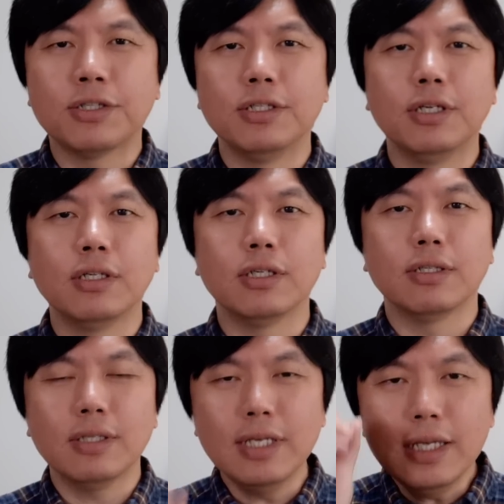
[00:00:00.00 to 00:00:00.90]
吃惊的是，
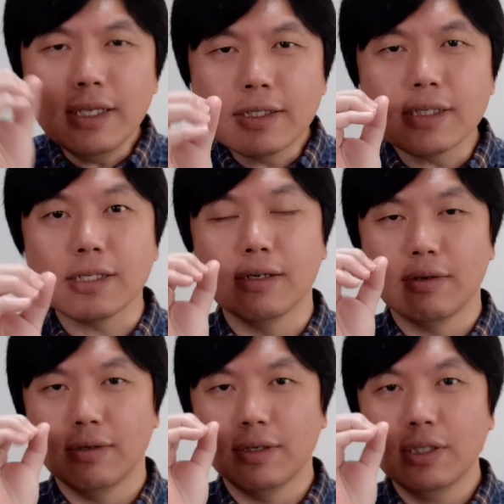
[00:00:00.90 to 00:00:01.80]
第一
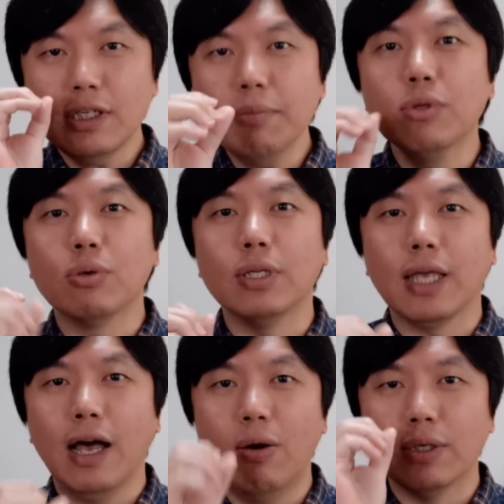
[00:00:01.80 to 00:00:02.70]
次这么多
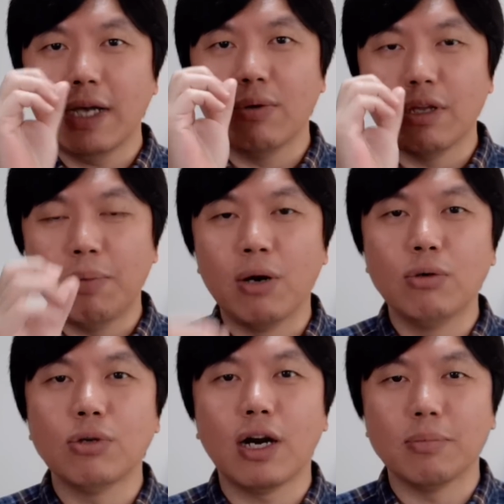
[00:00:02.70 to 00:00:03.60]
年哈，我在我的朋
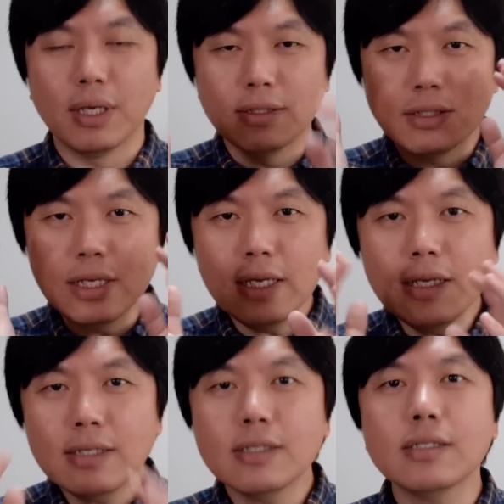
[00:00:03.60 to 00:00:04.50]
友圈里面
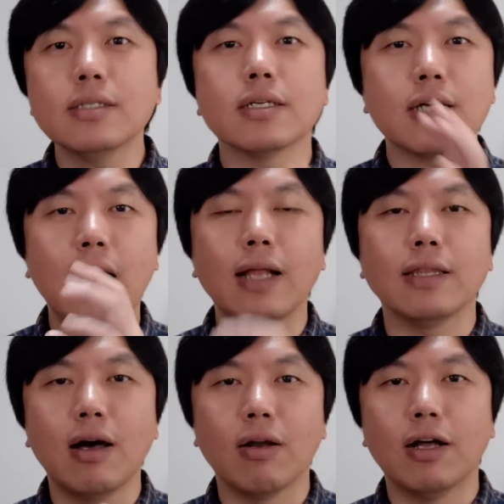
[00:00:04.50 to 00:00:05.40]
第一次看
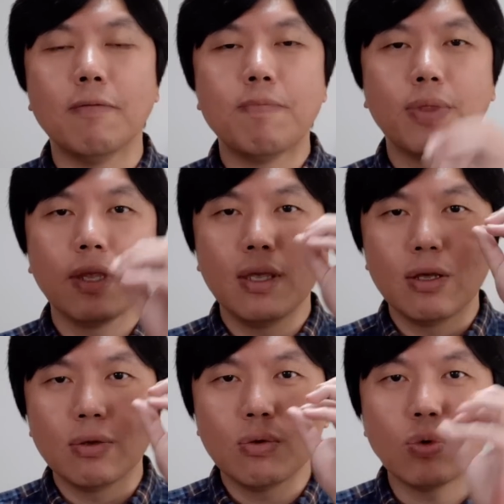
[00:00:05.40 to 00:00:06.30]
到了。
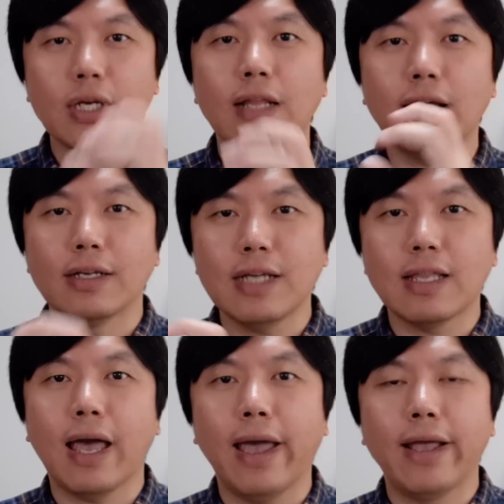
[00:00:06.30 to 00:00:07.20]
共产党下
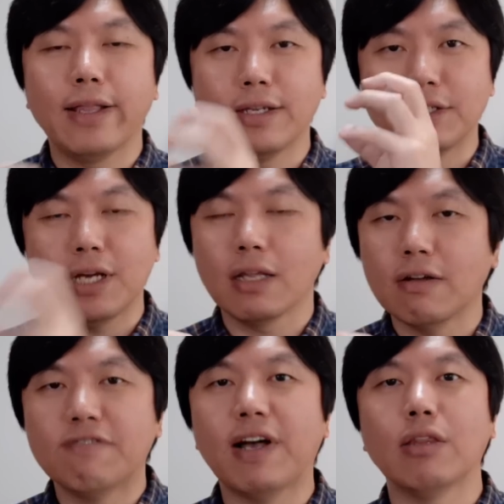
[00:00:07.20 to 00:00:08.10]
台的这样
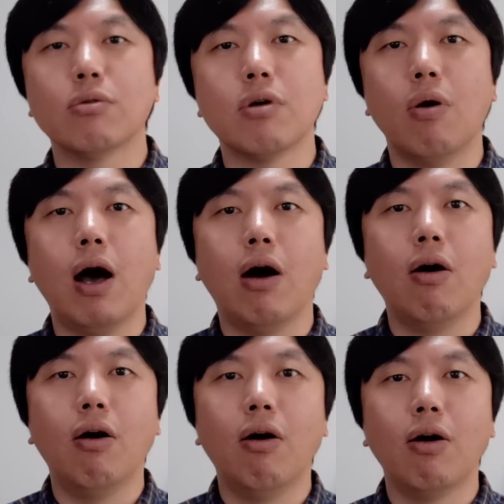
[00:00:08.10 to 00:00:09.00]
的反动口
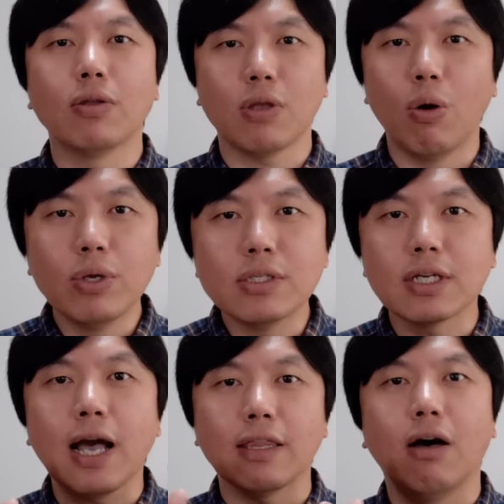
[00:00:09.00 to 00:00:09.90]
号，头一次
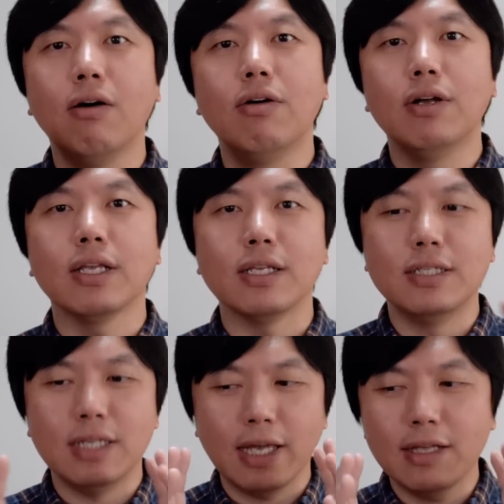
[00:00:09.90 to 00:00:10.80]
看到。以
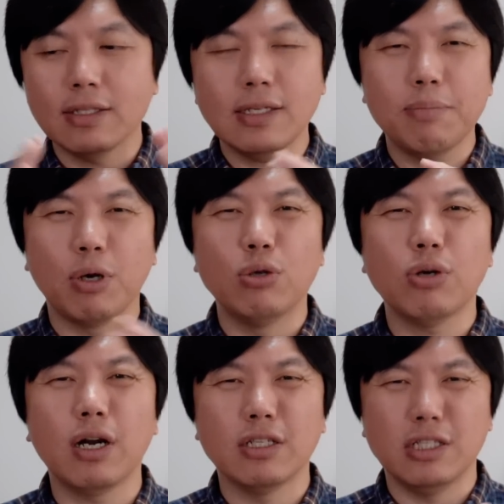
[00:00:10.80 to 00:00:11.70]
前在朋友
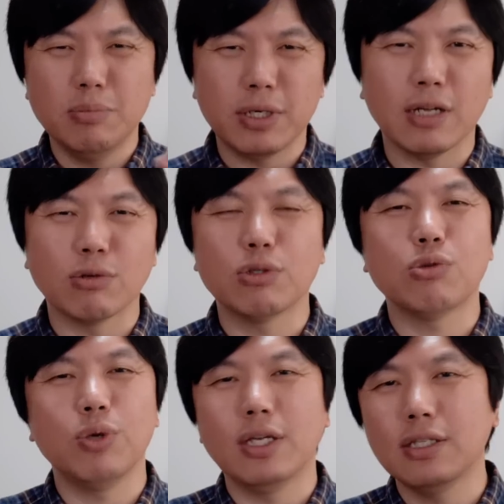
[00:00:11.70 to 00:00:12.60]
圈里基本上都是
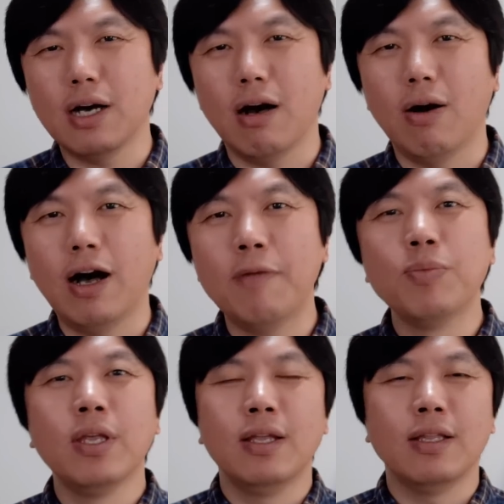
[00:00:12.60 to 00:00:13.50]
岁月静好啊，
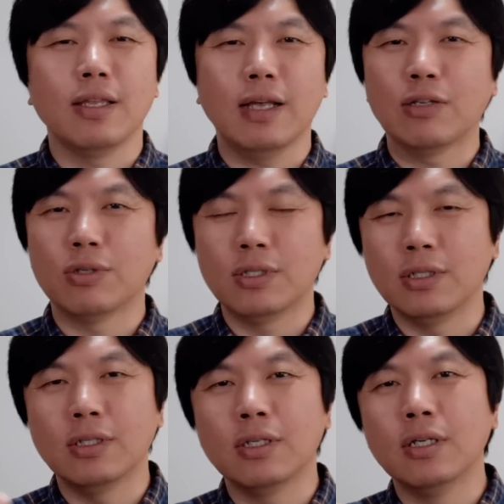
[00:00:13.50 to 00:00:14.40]
大家就是
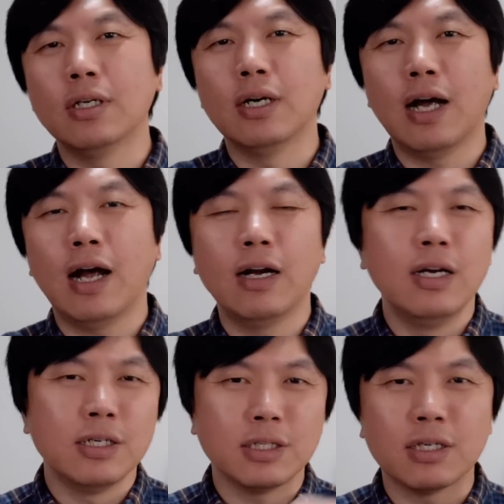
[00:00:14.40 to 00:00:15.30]
吃吃喝喝呀，
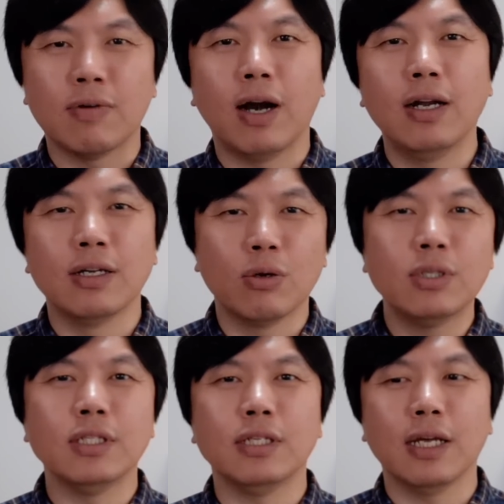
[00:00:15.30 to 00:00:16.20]
吃喝玩乐都是
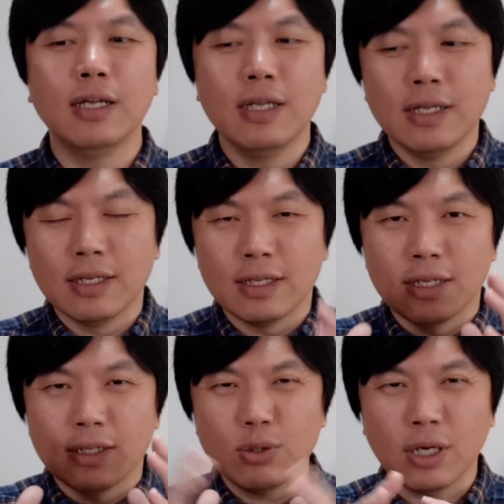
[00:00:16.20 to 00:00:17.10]
这些，
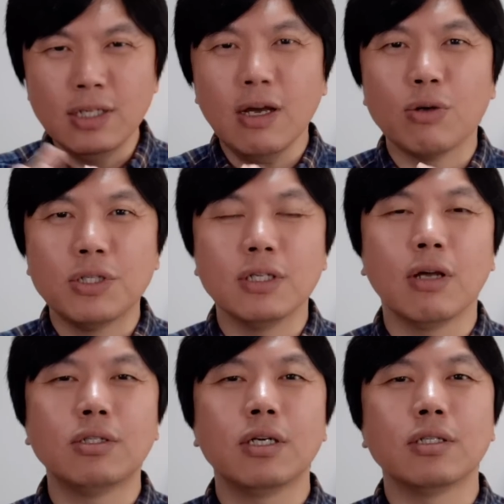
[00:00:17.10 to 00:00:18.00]
就很少有涉及
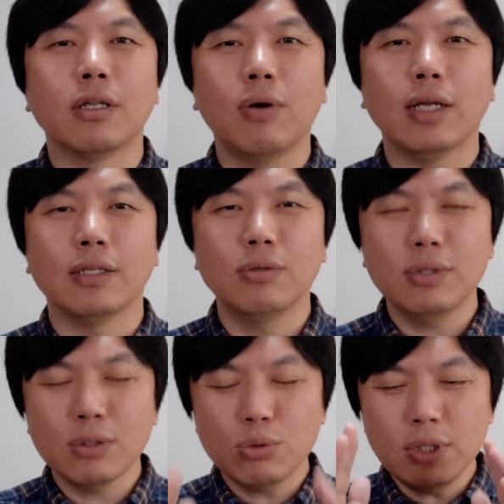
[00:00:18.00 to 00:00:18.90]
到政治的话题。就
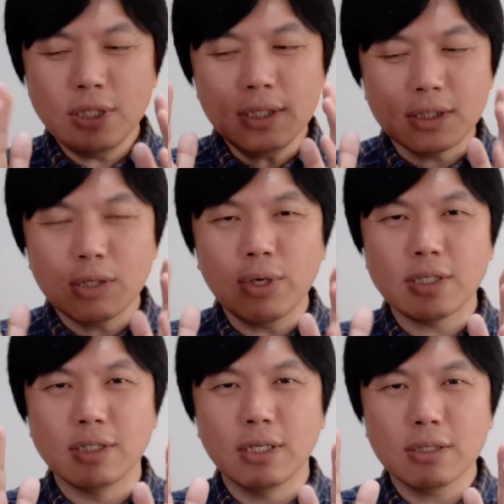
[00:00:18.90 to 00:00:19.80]
是最近这段
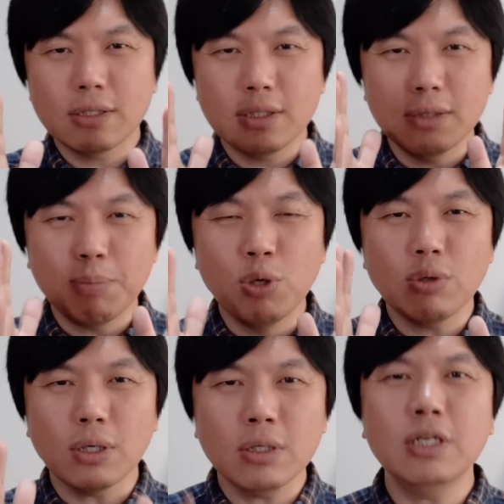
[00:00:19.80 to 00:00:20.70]
时间，朋友
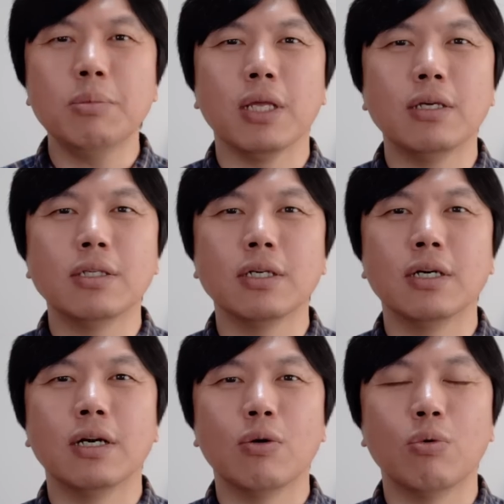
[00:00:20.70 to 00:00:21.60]
圈特别的这
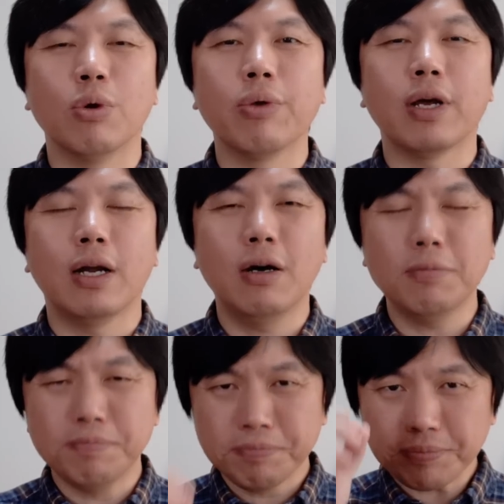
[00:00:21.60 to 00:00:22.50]
个活跃，然
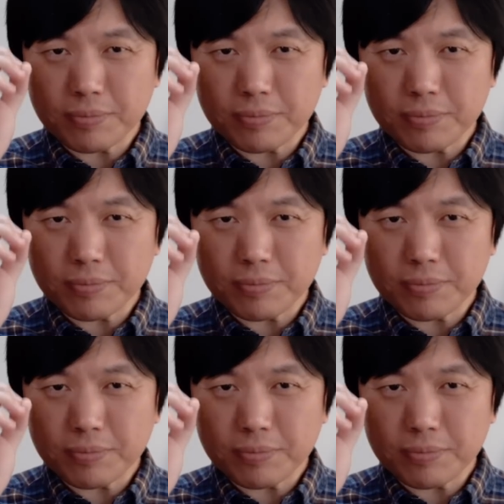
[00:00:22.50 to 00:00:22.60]
后